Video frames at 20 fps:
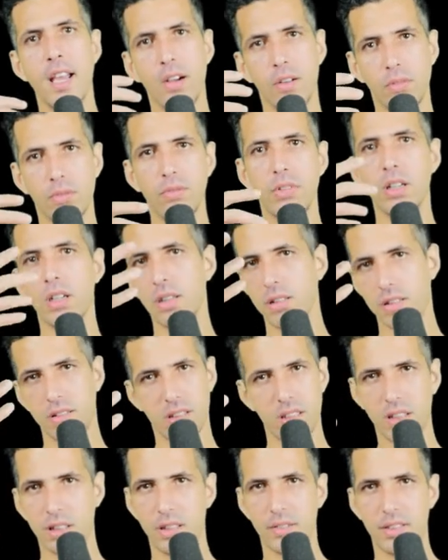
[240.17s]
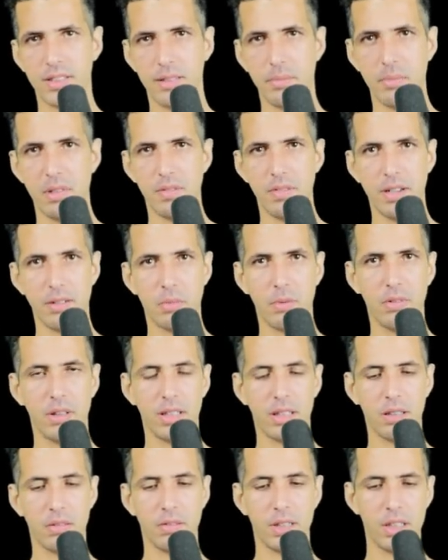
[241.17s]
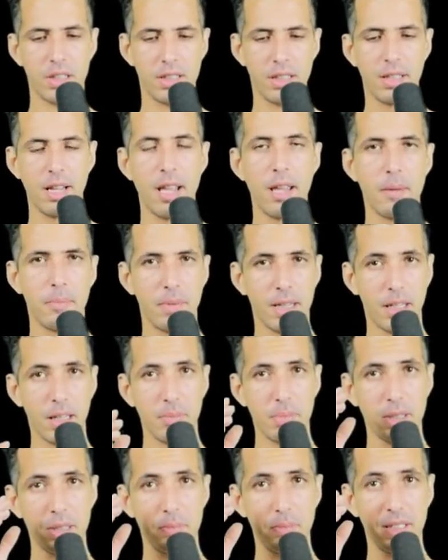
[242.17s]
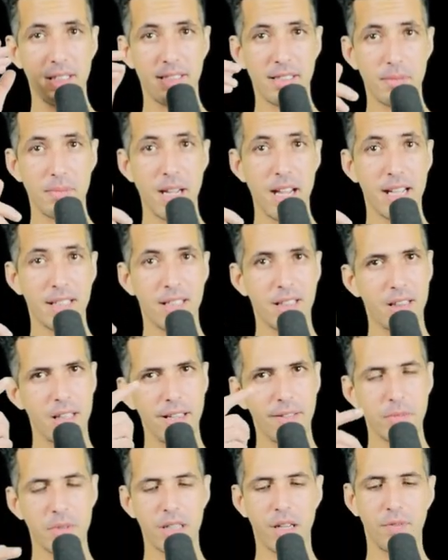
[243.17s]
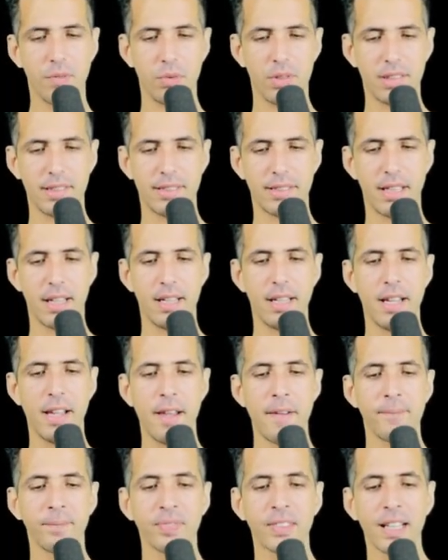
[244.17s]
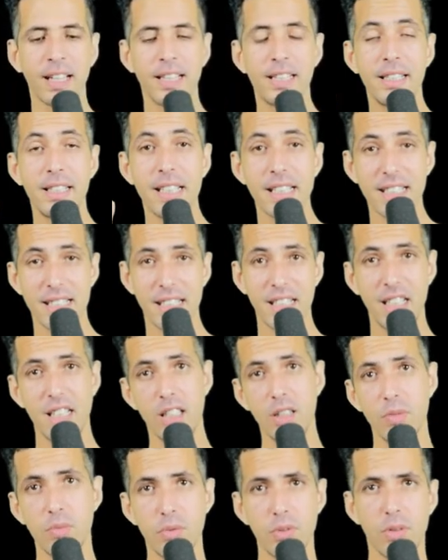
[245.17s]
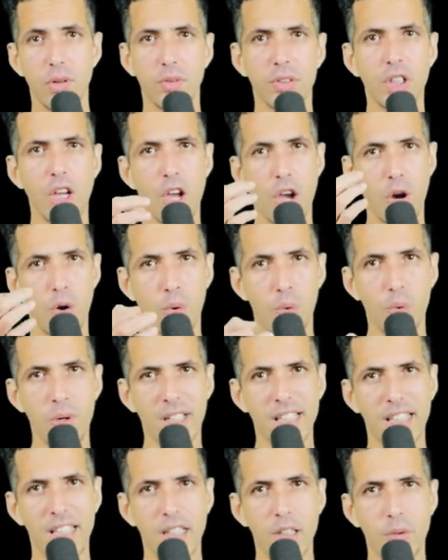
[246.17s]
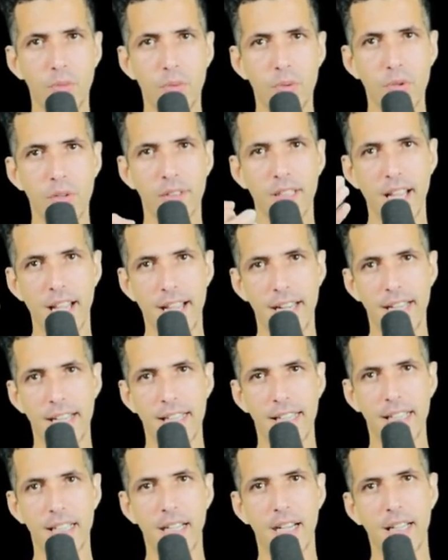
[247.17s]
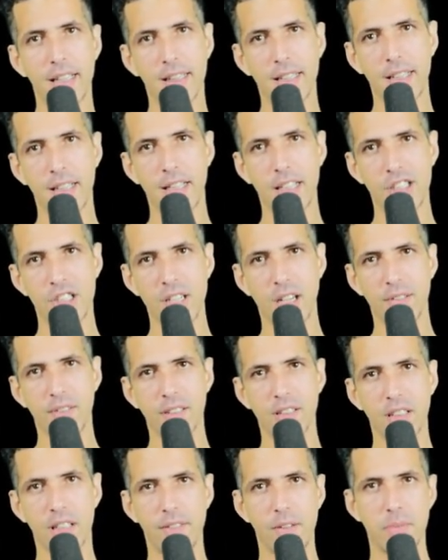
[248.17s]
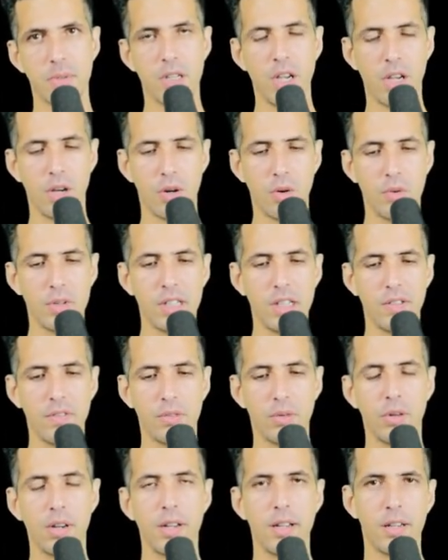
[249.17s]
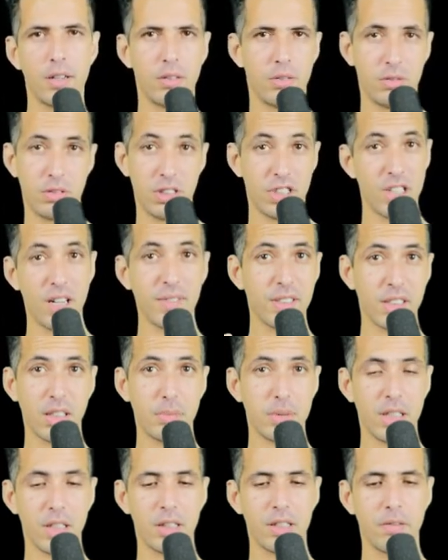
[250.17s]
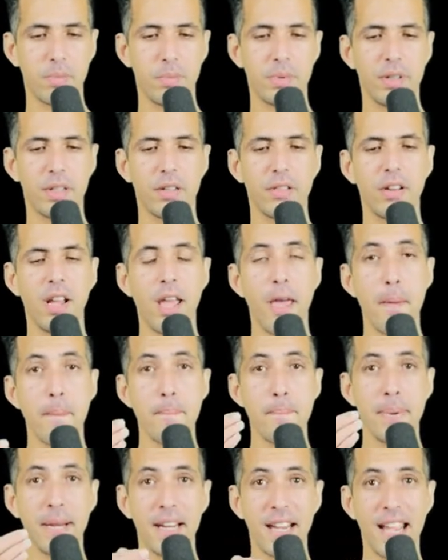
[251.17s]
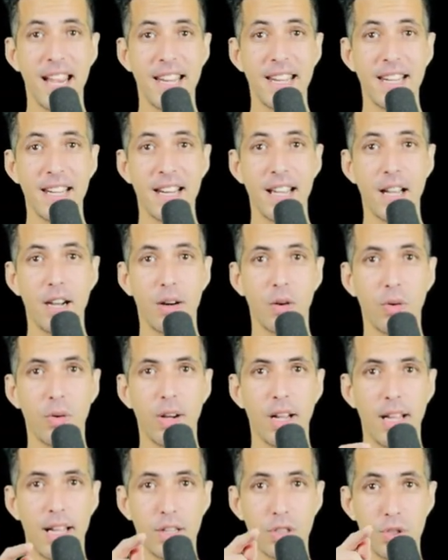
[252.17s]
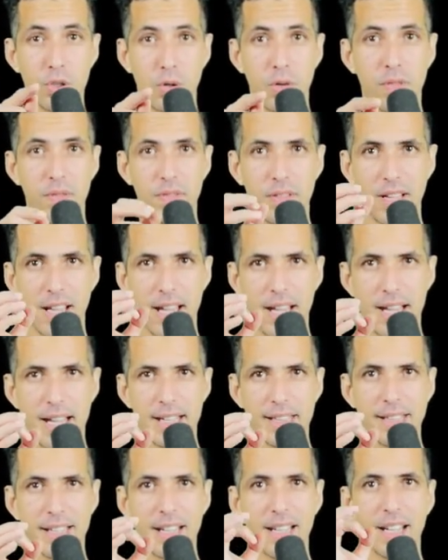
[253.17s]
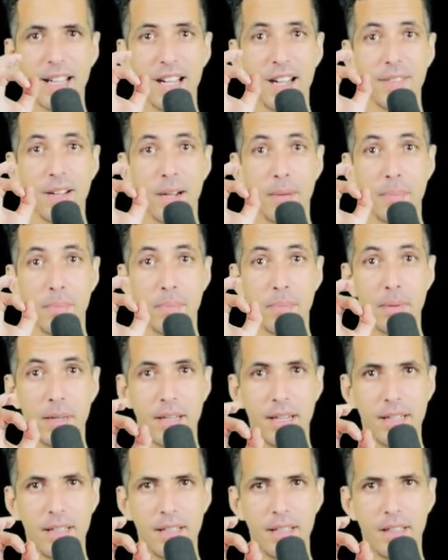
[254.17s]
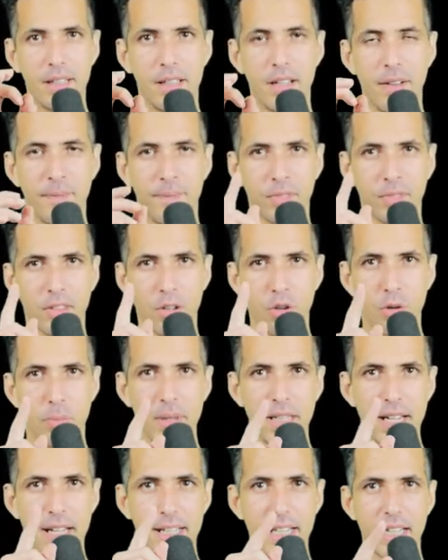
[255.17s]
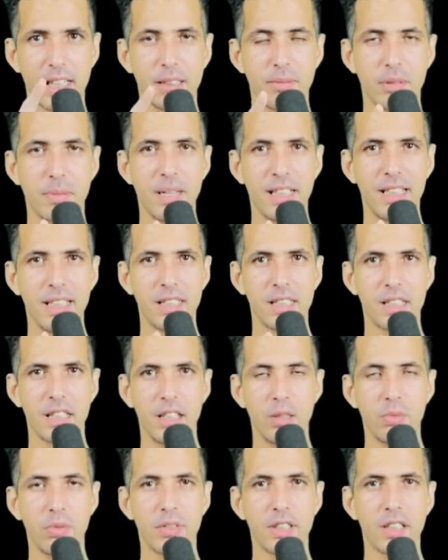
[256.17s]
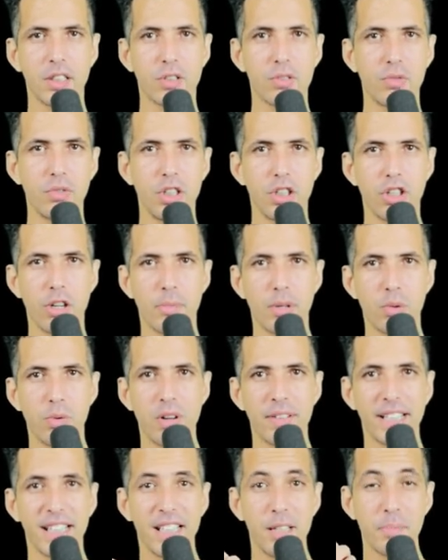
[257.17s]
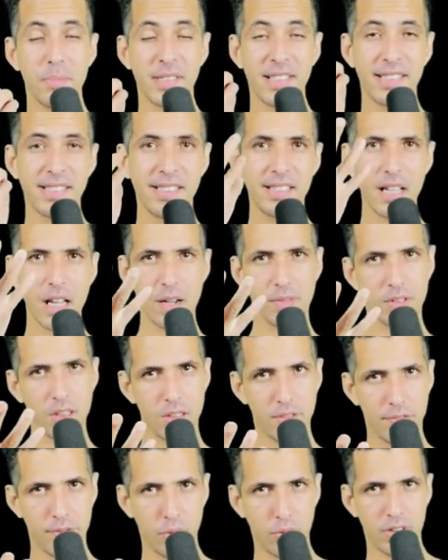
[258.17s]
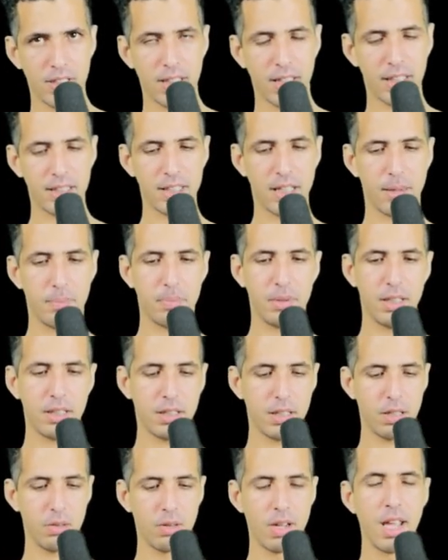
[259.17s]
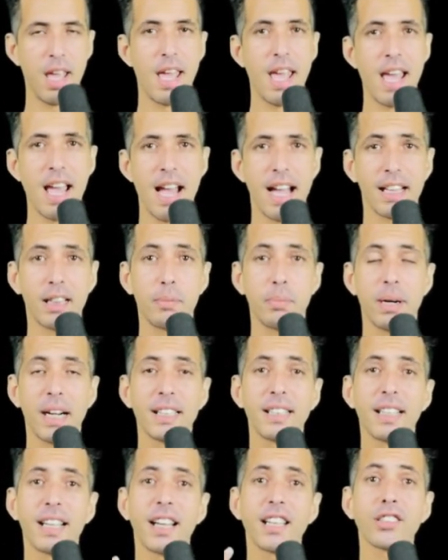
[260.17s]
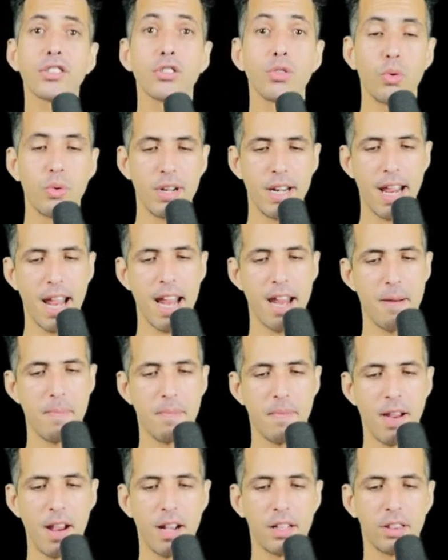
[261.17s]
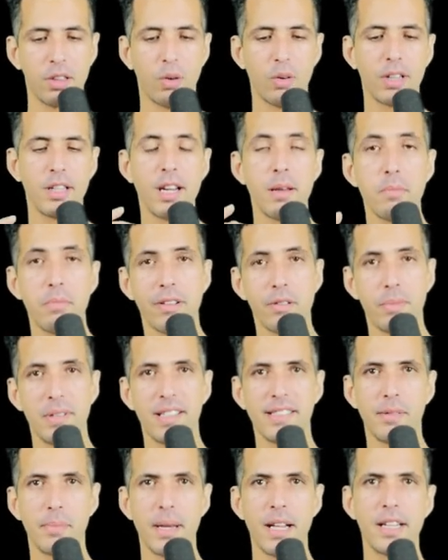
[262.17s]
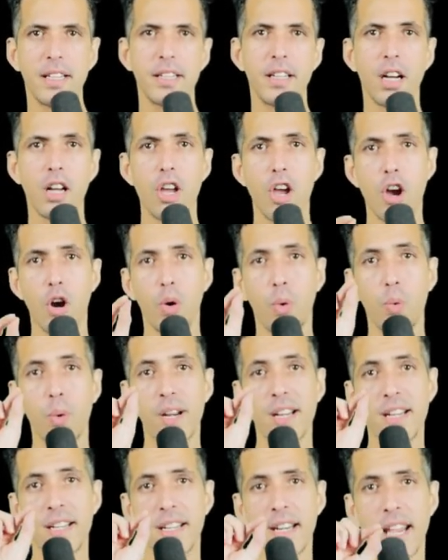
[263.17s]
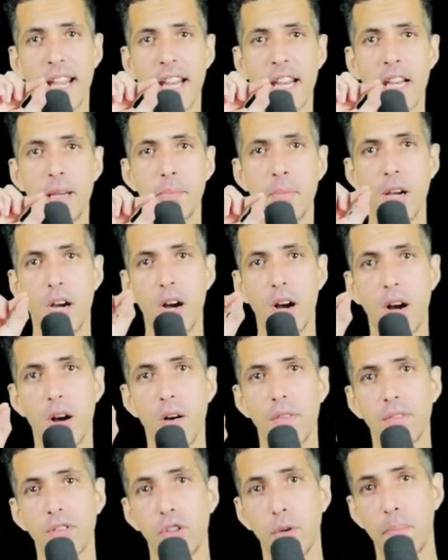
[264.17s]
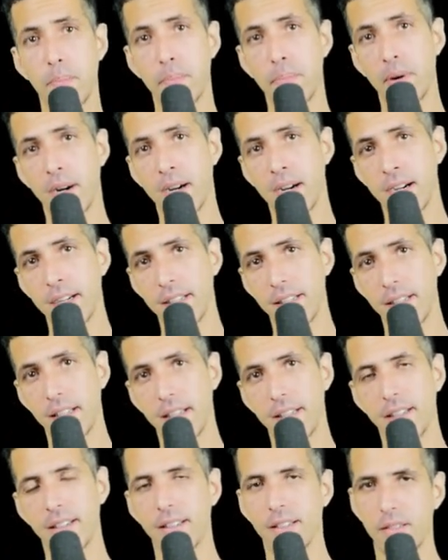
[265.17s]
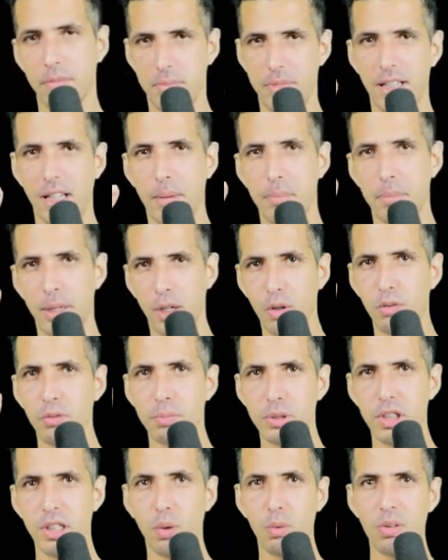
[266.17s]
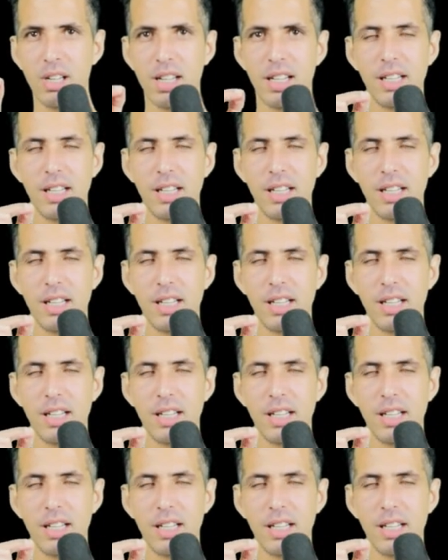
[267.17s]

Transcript: ولا كتقدر تسمي فيريبل ديكلاريشن مي غير باش من تسمع هذا التيرم تعرفوا الصالح لات كي وورد هو الكي وورد اللي كيحدد الجافا سكريبت او نيفو الجافا سكريبت انتربريتر بانه شوف هذا راه بايندين ومن انا خدمت بهذا كي وورد كتقول لكم كوا كاين بزاف ديال الفوز اللي غيتابليكاو هاد البايندين خاصو نيم دونك نمبر بالنسبه لينا هو النيم اوف ذا بايندين من غنبغيو نمشيو